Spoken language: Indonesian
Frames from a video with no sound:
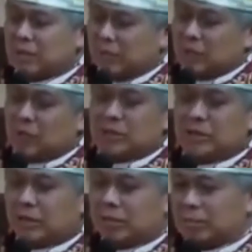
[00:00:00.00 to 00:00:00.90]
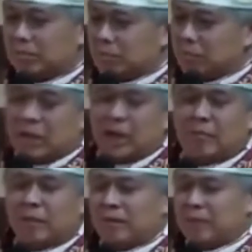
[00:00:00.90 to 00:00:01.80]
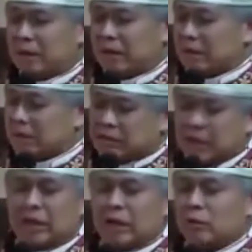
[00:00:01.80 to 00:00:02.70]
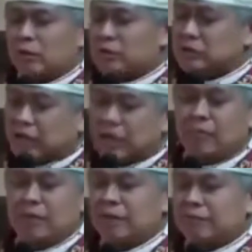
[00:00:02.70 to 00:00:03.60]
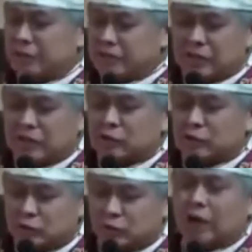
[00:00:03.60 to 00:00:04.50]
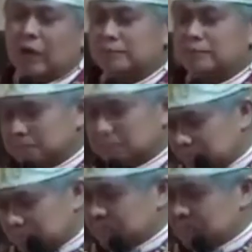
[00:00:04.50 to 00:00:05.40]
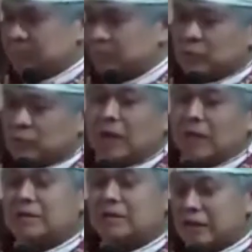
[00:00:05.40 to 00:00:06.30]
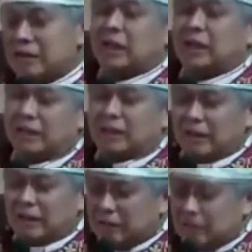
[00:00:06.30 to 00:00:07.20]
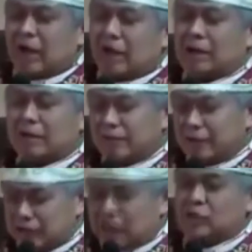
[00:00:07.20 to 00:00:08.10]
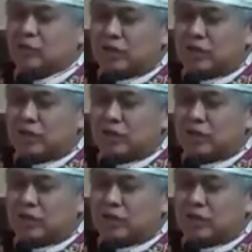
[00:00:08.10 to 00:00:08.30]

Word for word: Beliau menjawab, bukan apa-apa, saya takut saya namanya Vincentius. Supaya selesai, tidak ada Vincentius